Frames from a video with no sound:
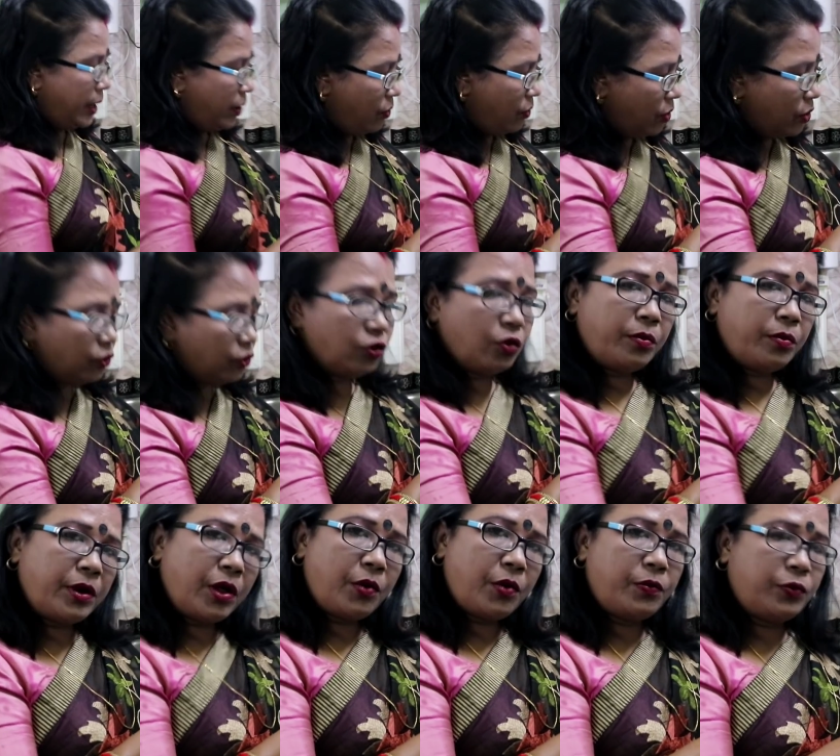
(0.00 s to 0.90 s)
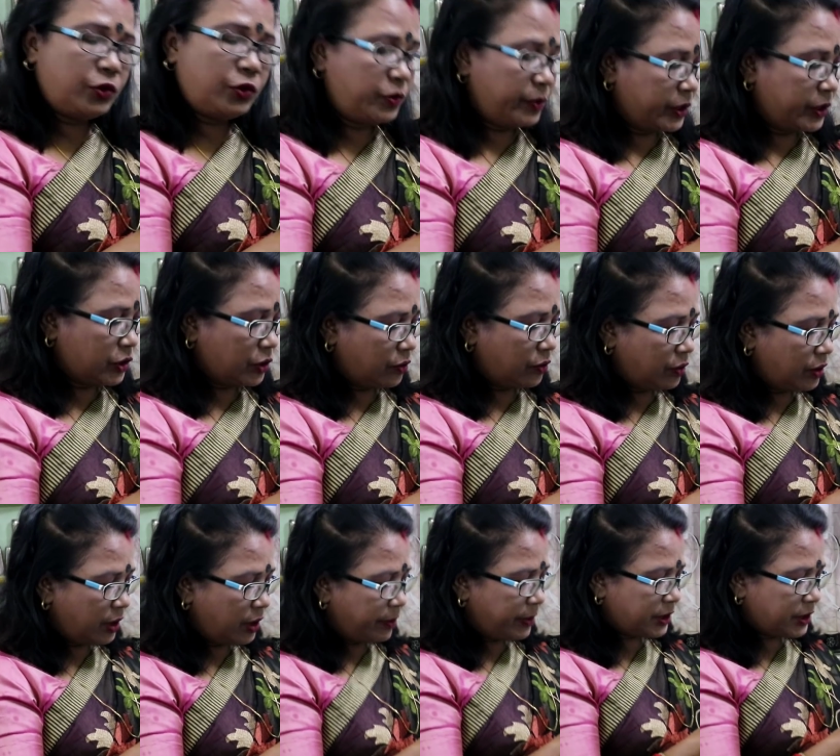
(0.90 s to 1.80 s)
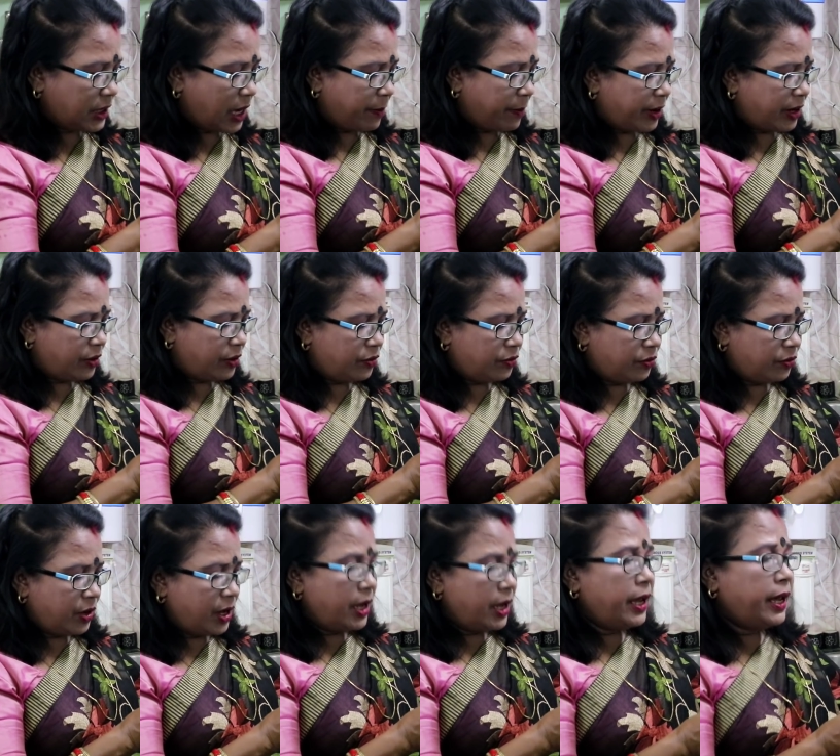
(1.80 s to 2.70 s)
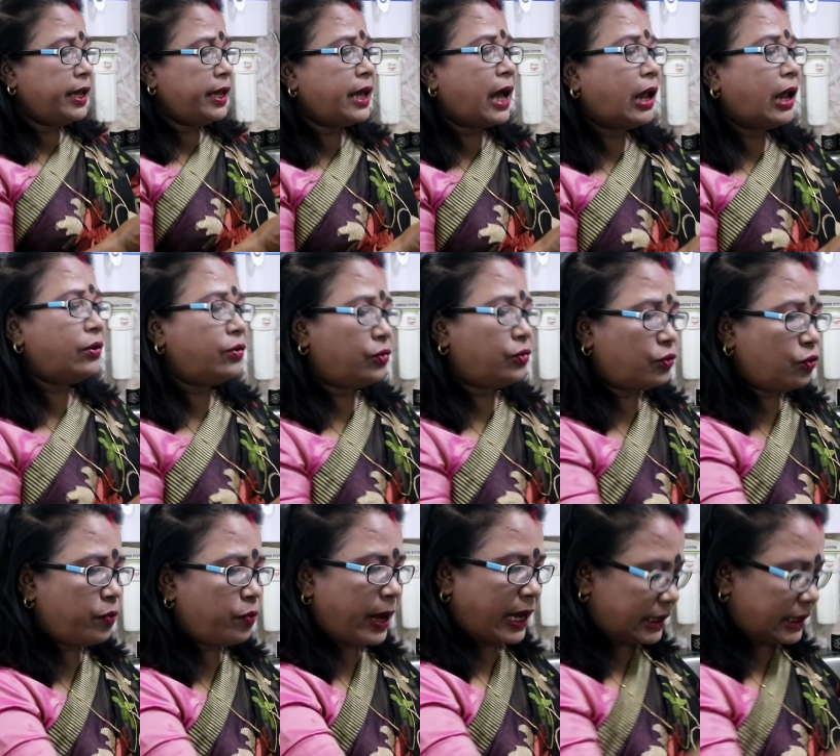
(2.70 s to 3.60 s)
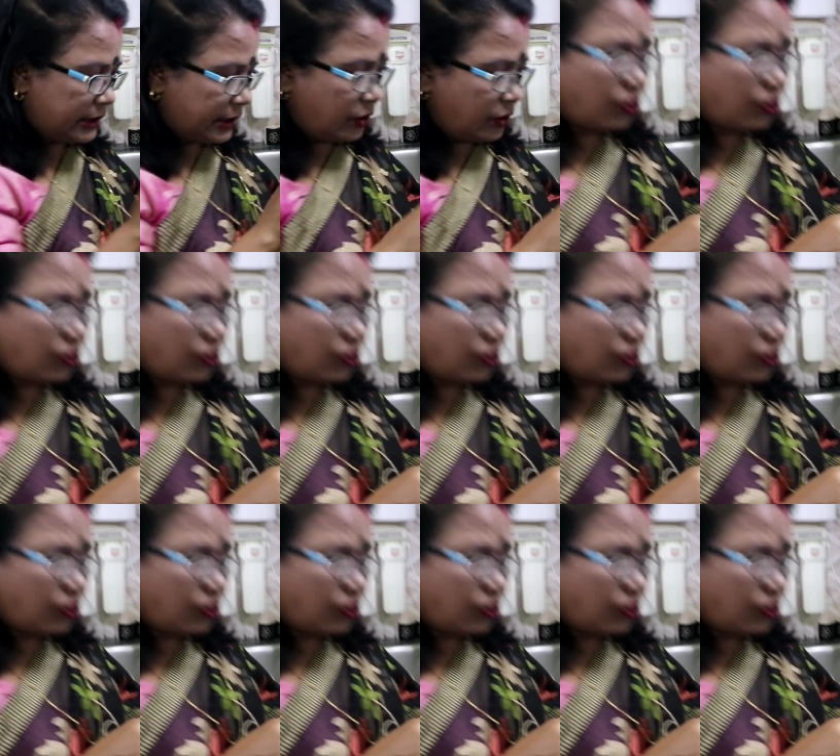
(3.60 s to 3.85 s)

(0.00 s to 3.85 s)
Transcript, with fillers: এগুলো তোমরাও বুঝবে যখন দেখবে সামান্য এই আলুটুকু ভাজতে